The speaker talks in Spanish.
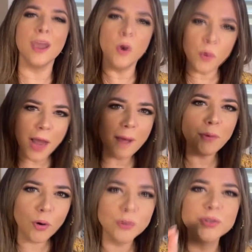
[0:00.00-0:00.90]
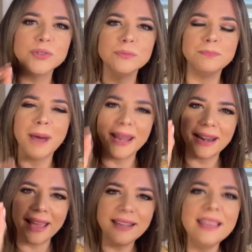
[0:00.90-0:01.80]
que es una voz
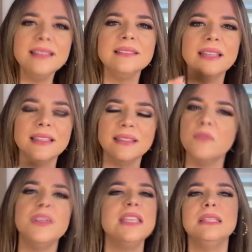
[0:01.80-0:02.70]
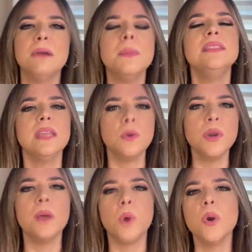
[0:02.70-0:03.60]
para herirte, definitivamente es
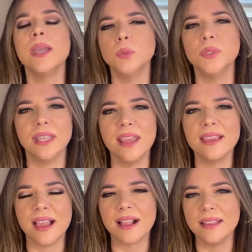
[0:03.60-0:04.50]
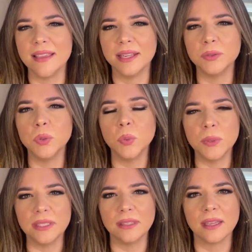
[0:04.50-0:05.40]
una voz que tú tienes que acallar en tu
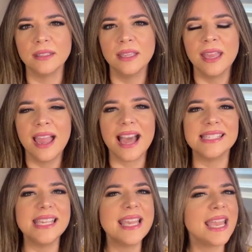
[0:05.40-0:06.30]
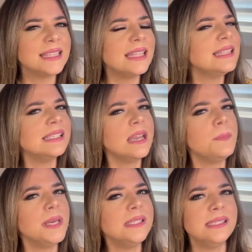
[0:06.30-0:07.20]
vida. Así que este
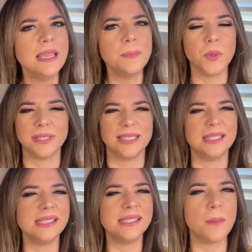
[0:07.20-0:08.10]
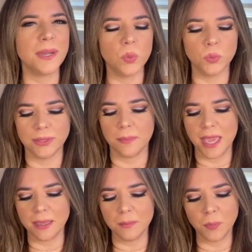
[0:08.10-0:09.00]
tercer principio, esta tercera pregunta es
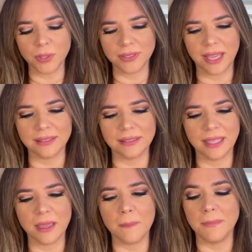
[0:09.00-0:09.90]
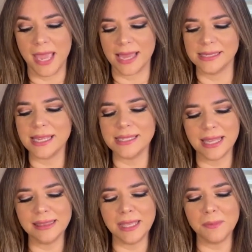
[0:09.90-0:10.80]
bien importante. Me hace
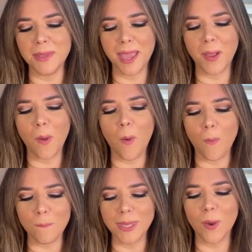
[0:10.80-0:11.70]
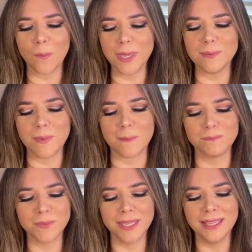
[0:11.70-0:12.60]
sentir bien conmigo misma.
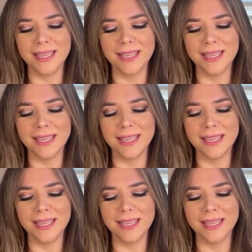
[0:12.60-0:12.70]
